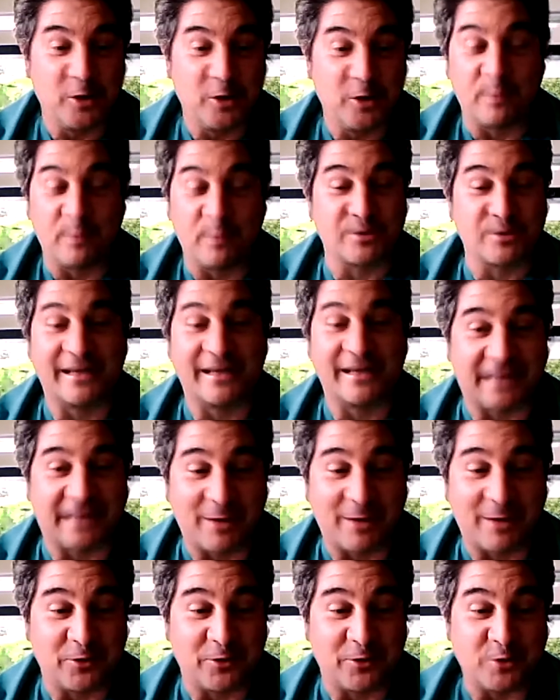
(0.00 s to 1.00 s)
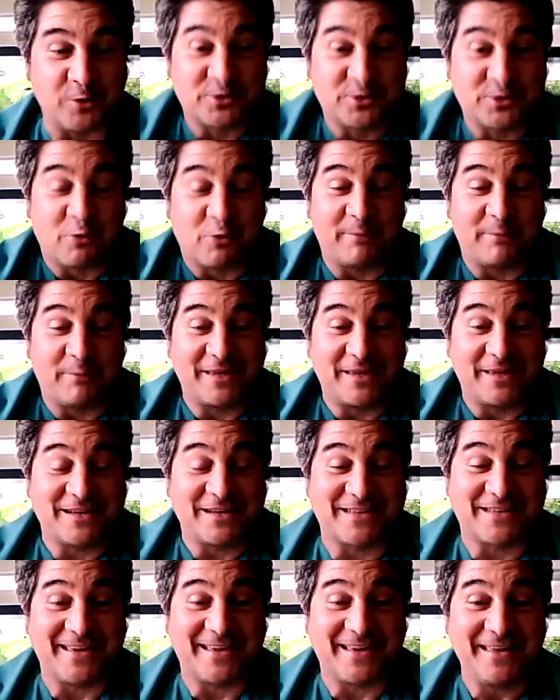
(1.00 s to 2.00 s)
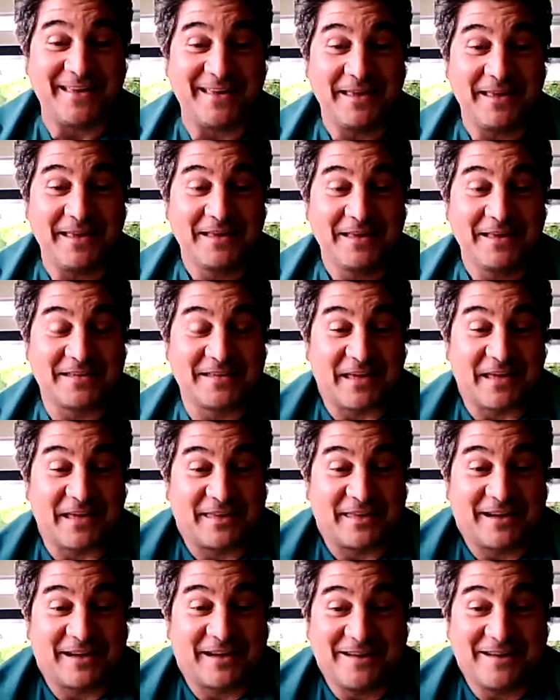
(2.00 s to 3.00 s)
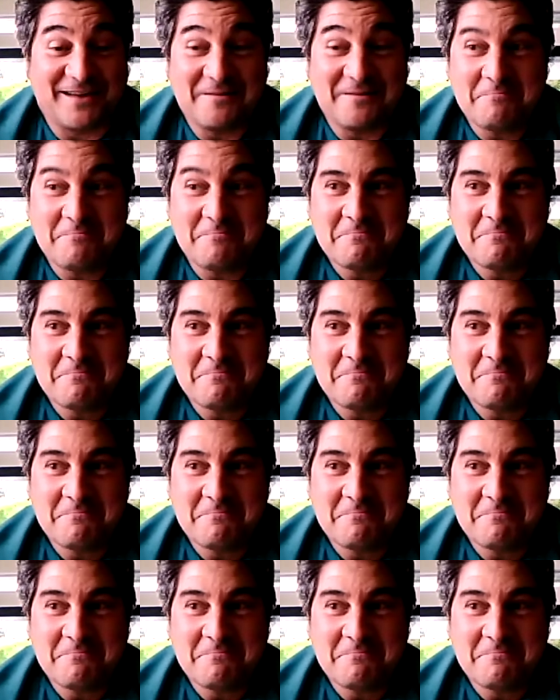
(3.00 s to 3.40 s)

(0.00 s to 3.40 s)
Lo vemos en el trabajo. Yo he visto compañeras que se acercan